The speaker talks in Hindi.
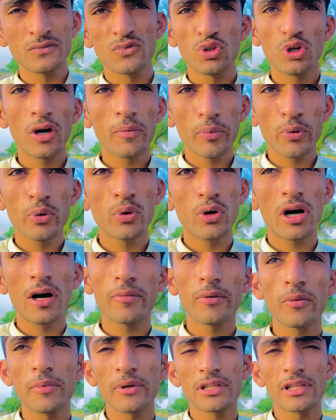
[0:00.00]
तो आपको
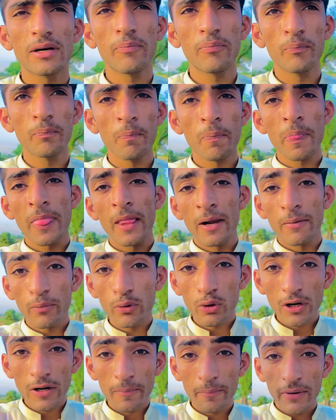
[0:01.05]
आपको पता है
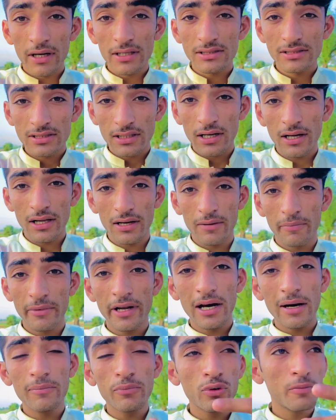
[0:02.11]
पूरे पाँच साल मेरे
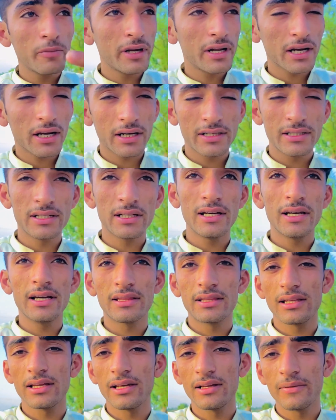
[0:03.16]
आबू मेरे कट्ठे
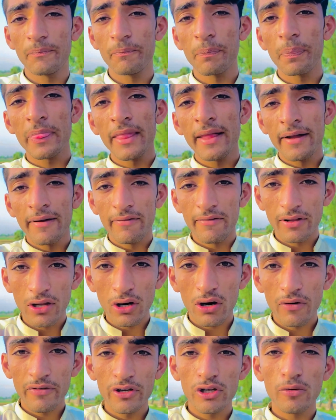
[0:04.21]
तो
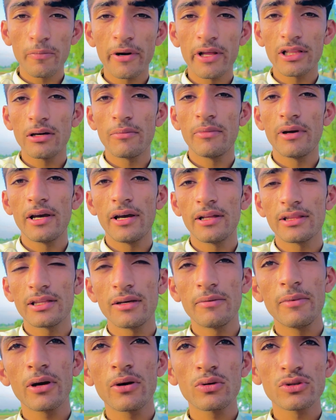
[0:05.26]
विलॉग वीडियो बना मैं
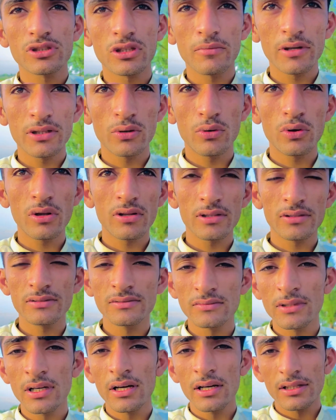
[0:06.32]
तो मेरे को समझ हूँ
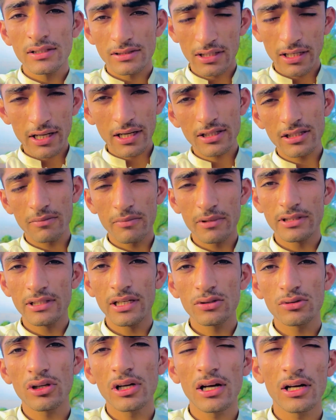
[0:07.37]
सारा समझ
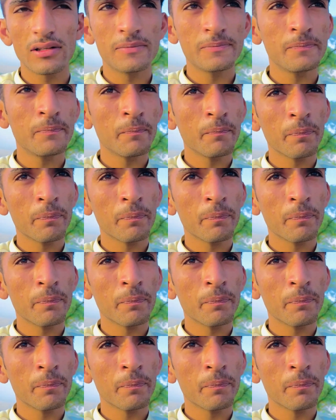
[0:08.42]
है थोड़ा तो